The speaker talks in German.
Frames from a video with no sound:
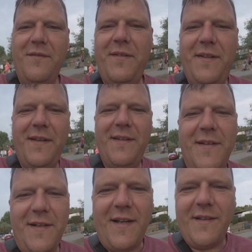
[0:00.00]
wie die
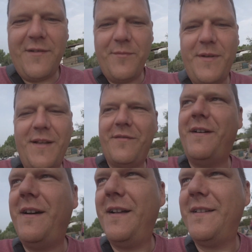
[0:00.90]
Insel heißt und mir das
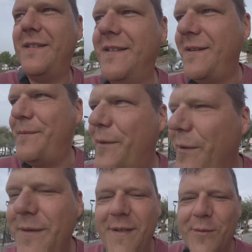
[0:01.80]
verraten. Dann brauche
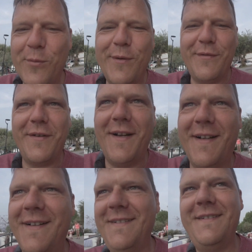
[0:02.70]
ich nicht Google fragen.
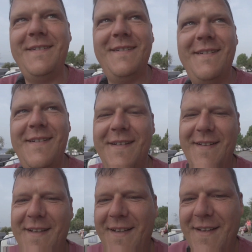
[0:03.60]

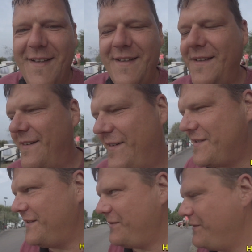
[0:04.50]
Ja, was steht